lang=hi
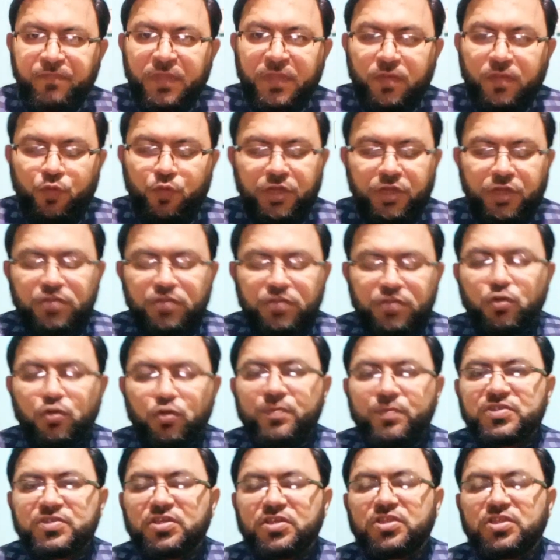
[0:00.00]
बुनियादी तौर
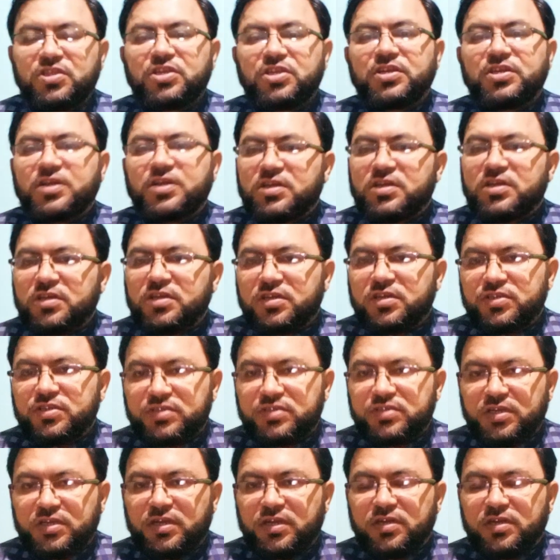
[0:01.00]
पर इसके तीन
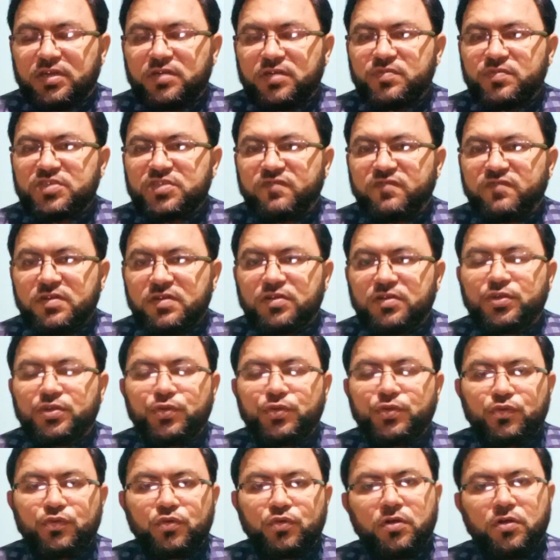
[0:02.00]
कैटेगरीज़ हैं अर्टेमिस वन
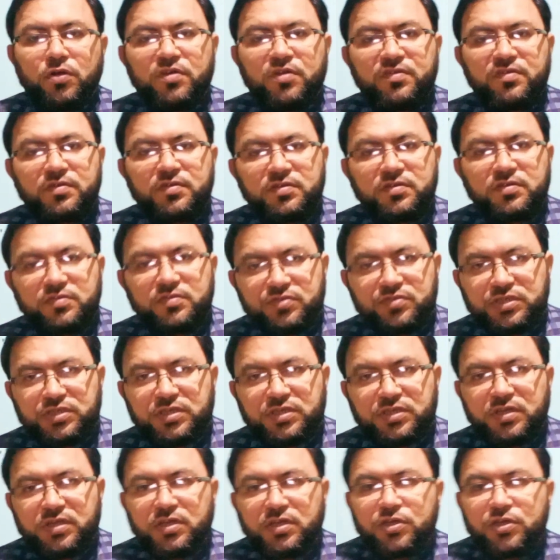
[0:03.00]
टू और
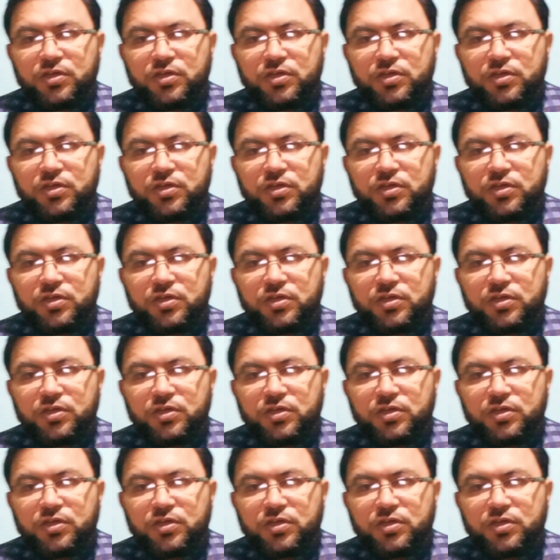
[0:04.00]
थ्री